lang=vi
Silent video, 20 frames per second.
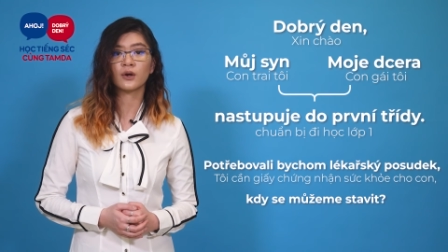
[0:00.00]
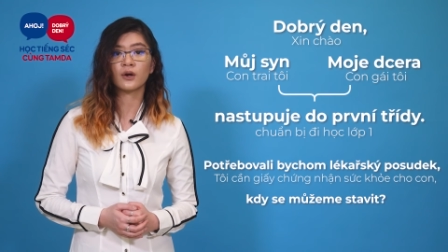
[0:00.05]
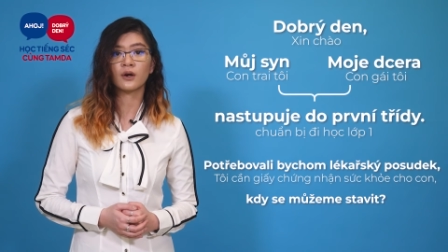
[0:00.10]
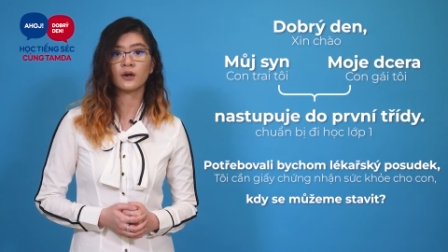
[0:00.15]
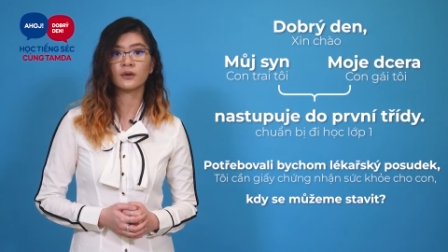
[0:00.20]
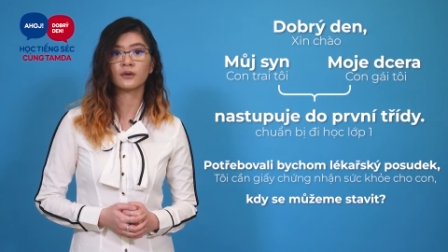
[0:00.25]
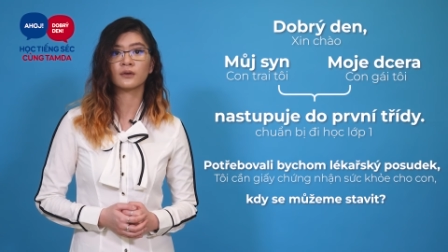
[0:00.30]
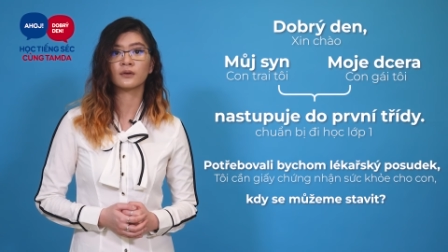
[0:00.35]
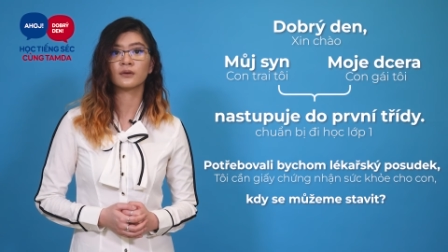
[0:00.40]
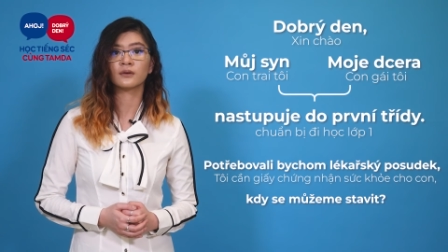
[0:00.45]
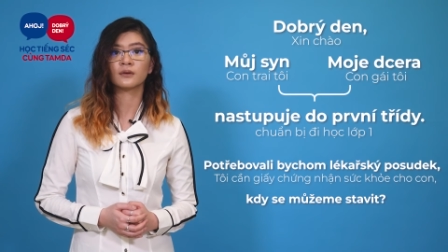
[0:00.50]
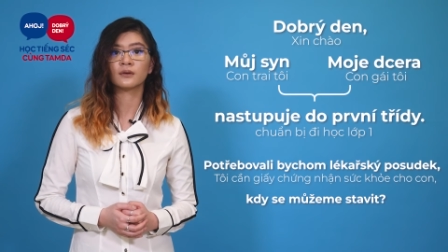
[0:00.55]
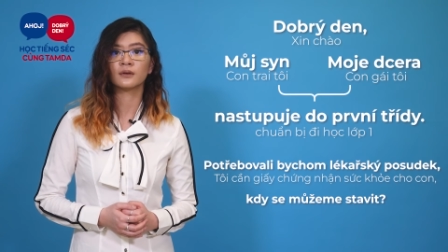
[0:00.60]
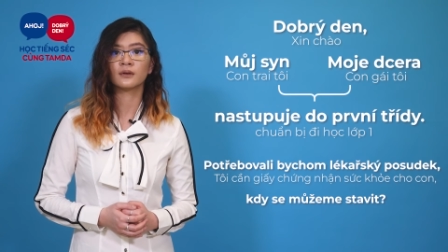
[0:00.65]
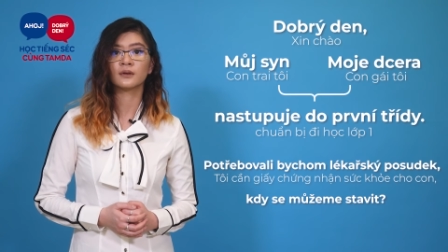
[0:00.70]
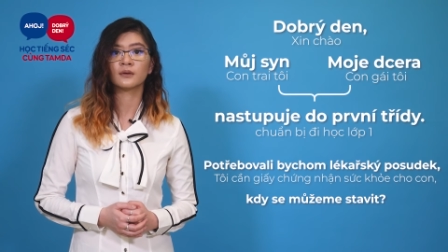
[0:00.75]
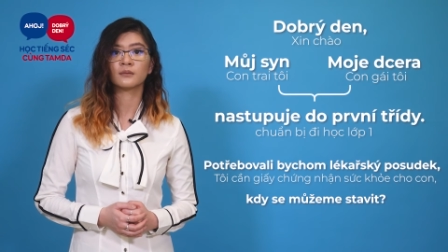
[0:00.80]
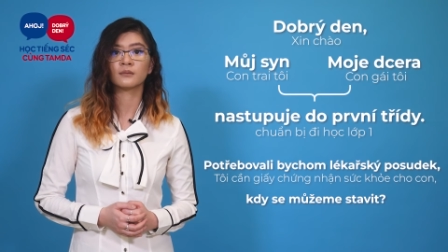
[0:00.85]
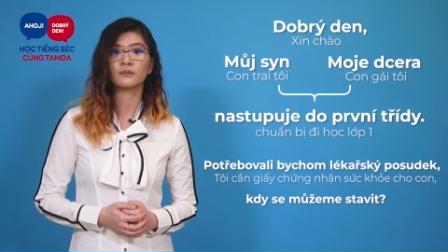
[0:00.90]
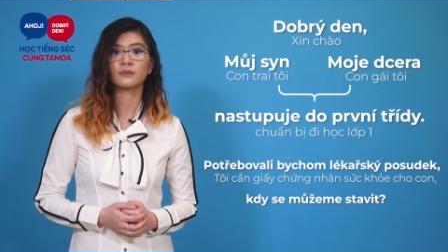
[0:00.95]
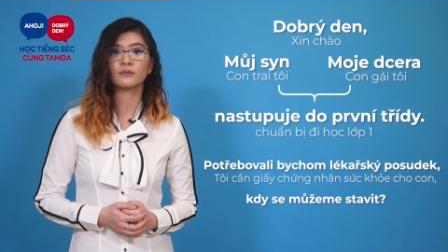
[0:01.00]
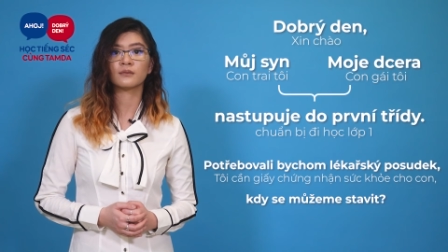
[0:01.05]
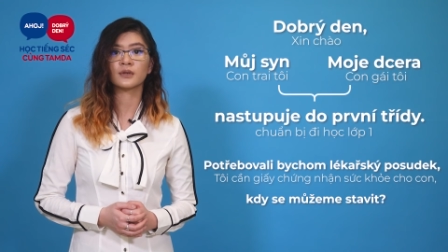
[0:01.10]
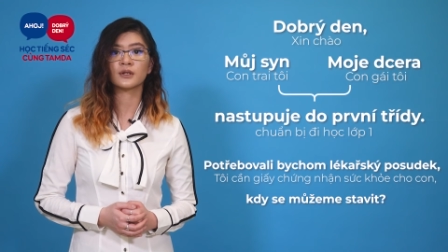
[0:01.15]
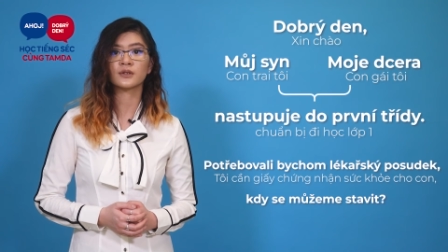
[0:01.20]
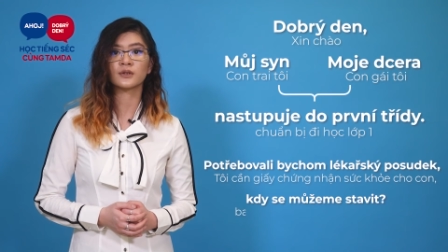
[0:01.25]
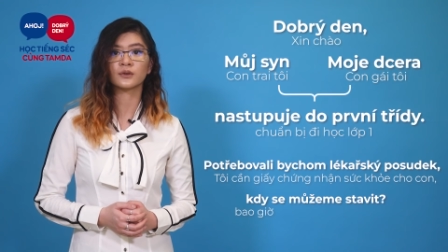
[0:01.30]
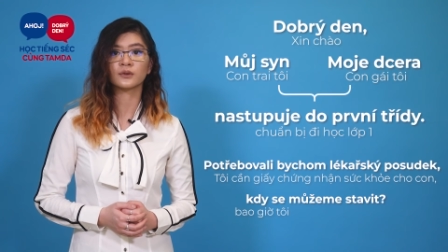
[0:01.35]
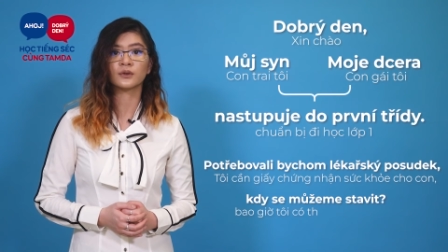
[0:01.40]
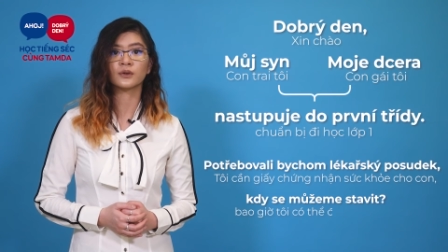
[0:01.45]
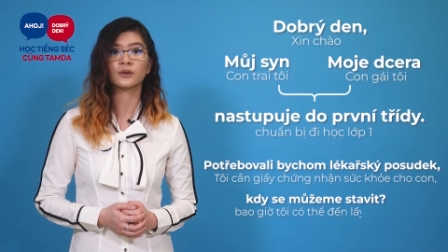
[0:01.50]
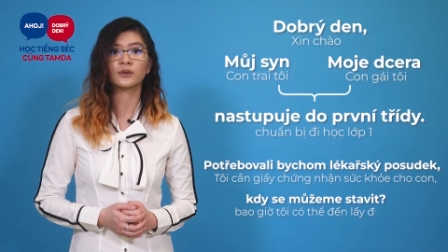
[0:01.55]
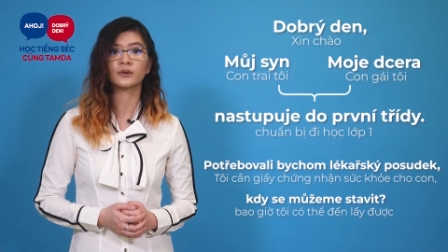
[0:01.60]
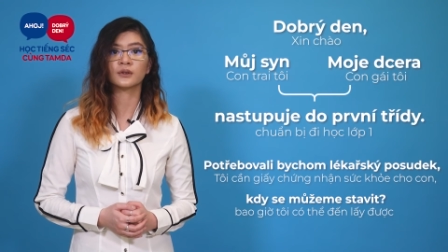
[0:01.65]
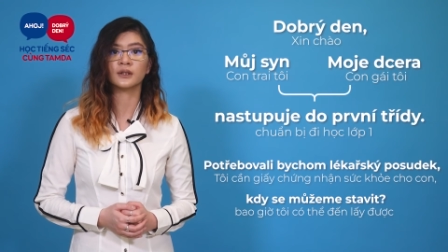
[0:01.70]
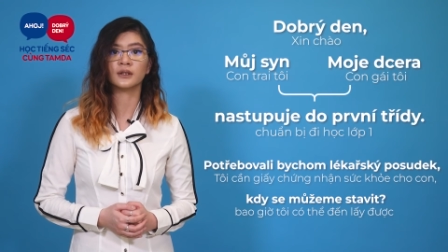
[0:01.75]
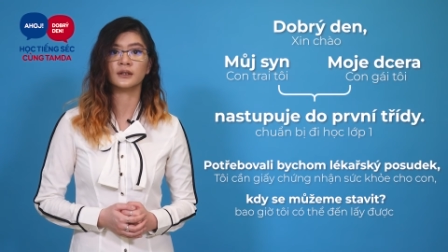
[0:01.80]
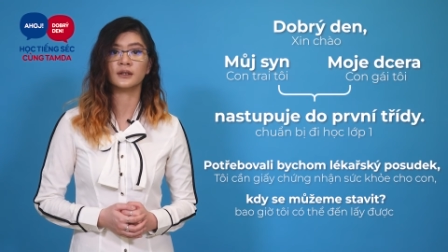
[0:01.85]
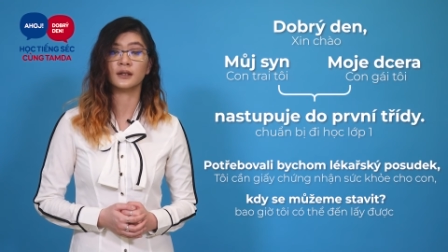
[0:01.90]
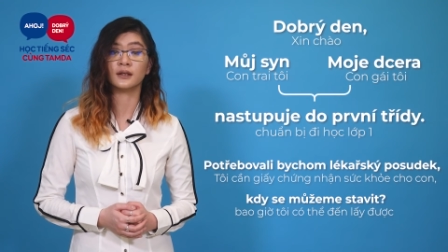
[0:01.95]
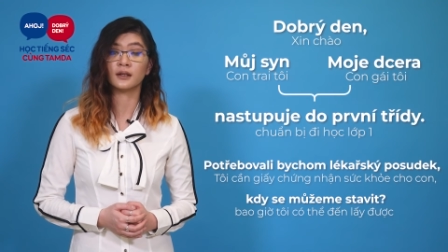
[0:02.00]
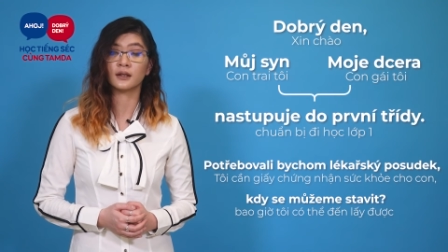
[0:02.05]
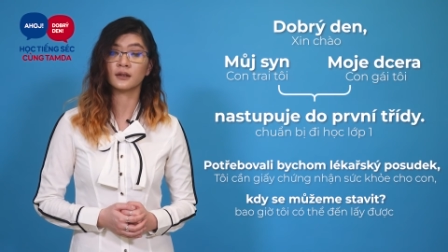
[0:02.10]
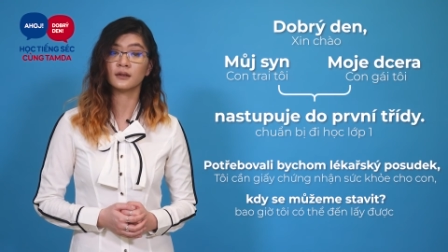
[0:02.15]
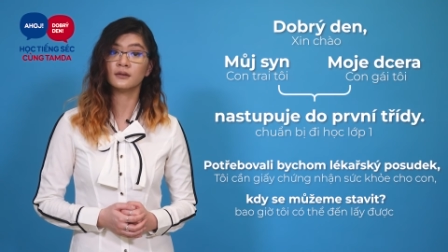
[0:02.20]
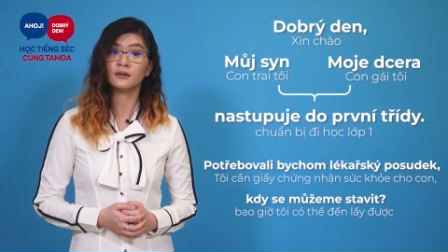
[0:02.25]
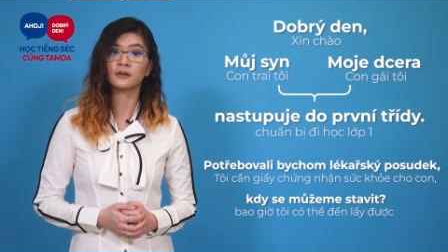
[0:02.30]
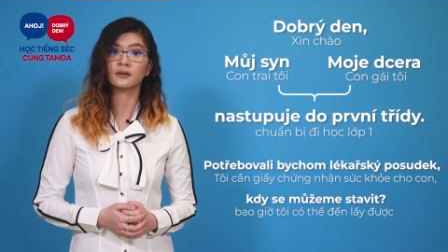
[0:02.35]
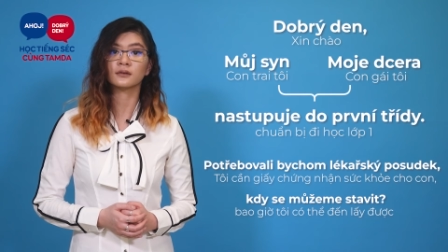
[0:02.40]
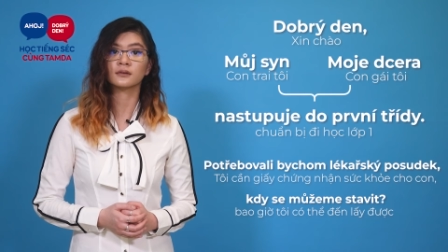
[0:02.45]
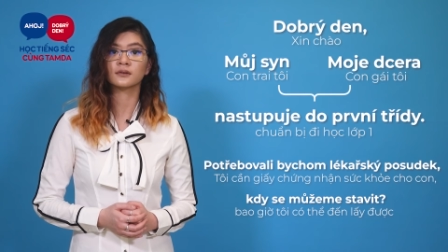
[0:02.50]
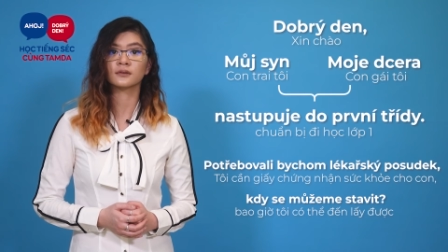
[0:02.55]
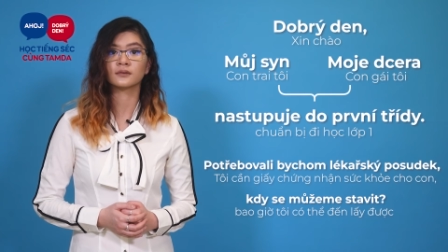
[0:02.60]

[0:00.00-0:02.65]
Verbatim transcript: con. Bao giờ tôi có thể đến lấy được?